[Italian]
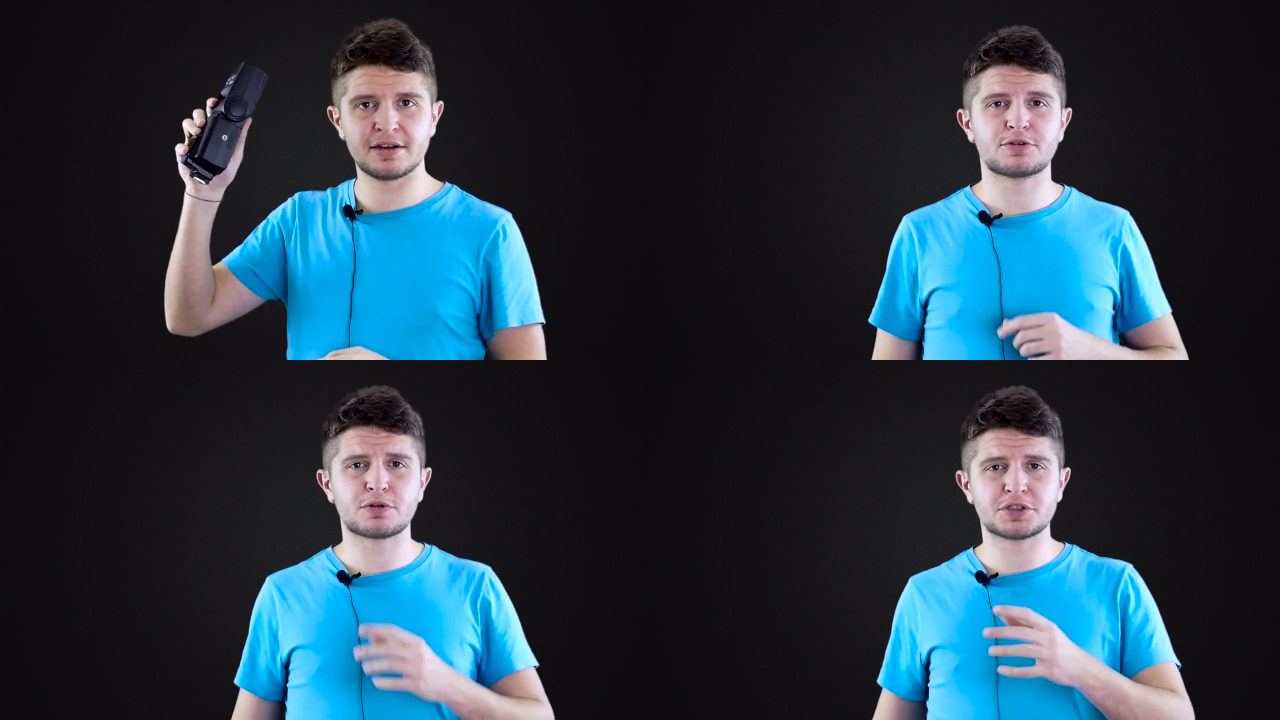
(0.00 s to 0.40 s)

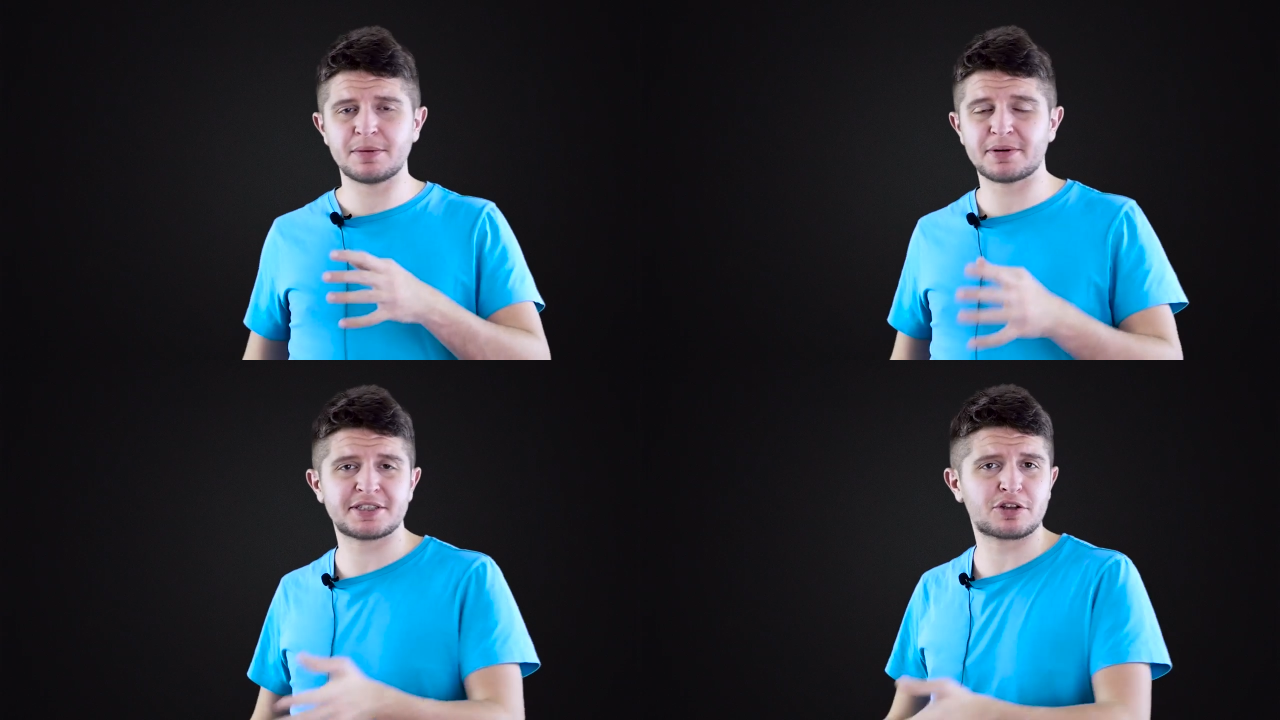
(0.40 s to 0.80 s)
Sono
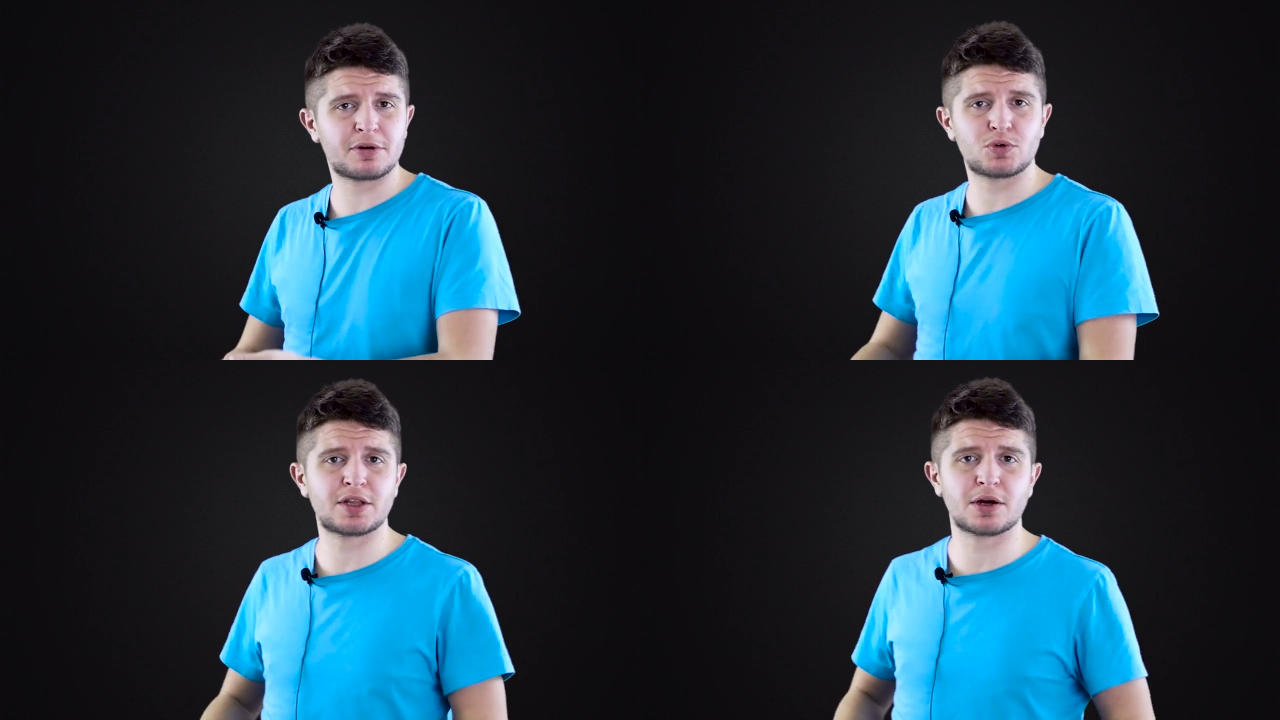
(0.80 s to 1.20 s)
sempre stato
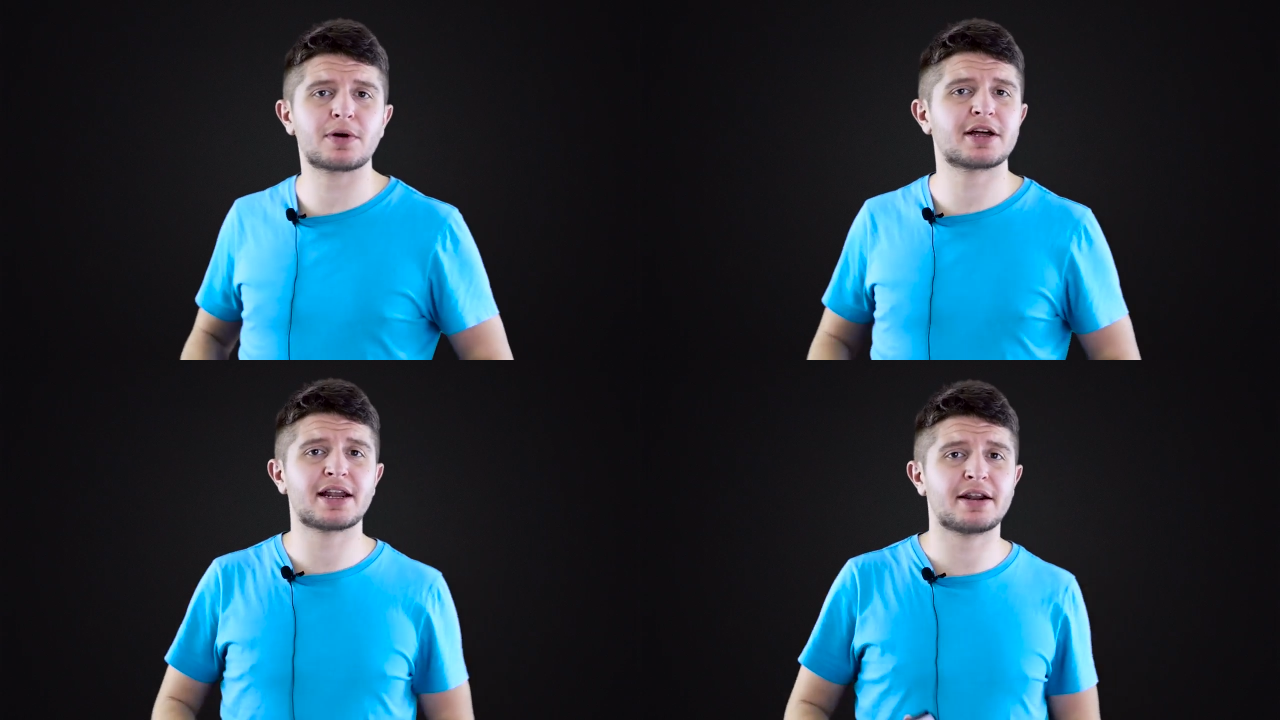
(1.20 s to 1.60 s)
abituato a
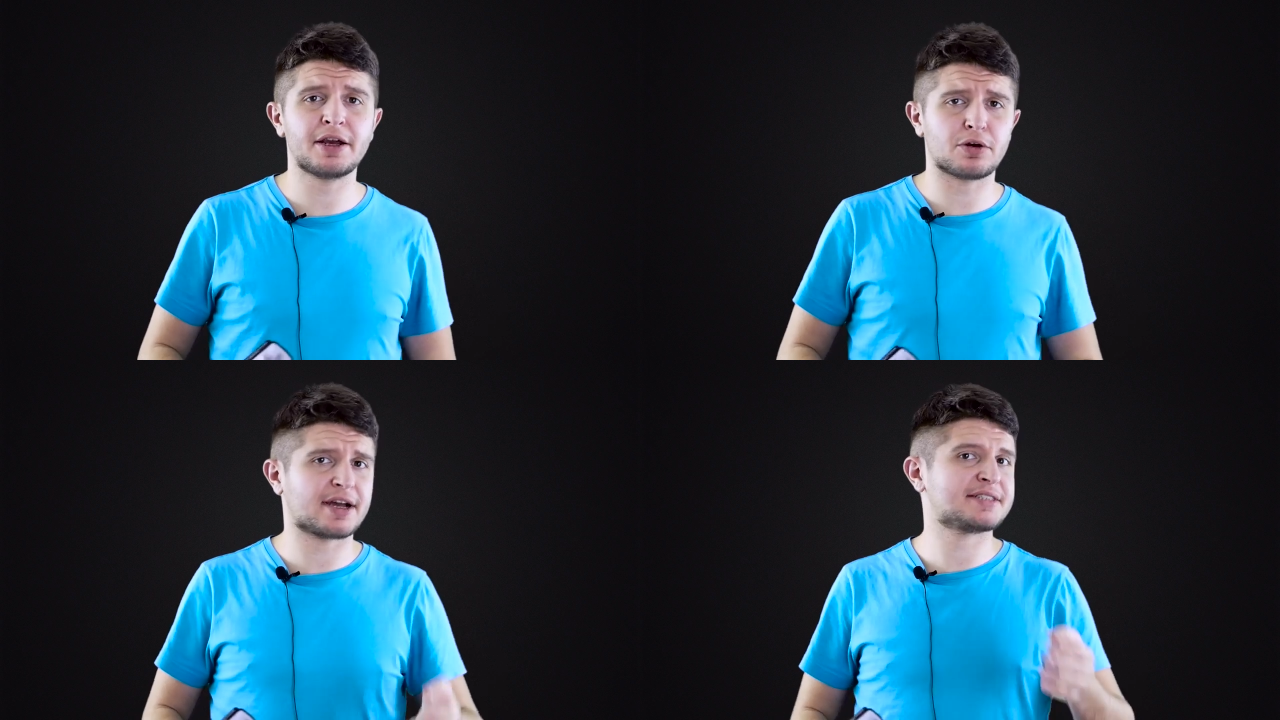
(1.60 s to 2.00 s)
quella della
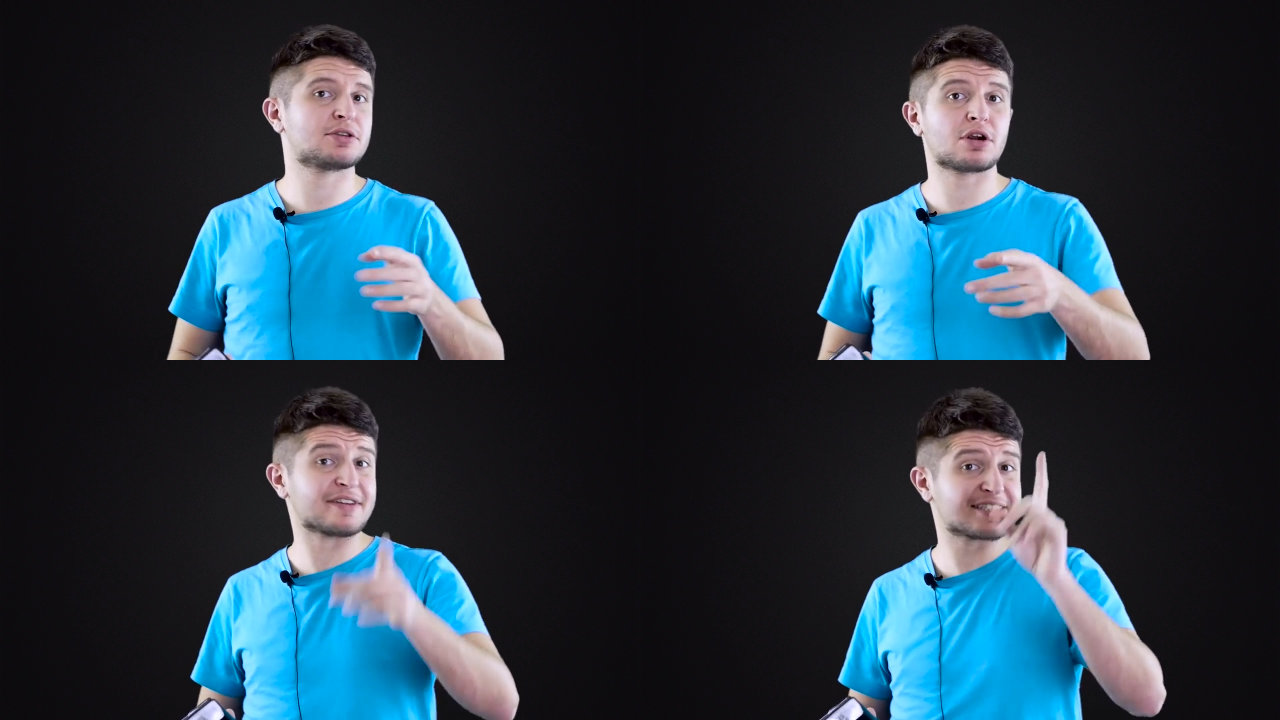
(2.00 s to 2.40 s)
Nikon che si trova,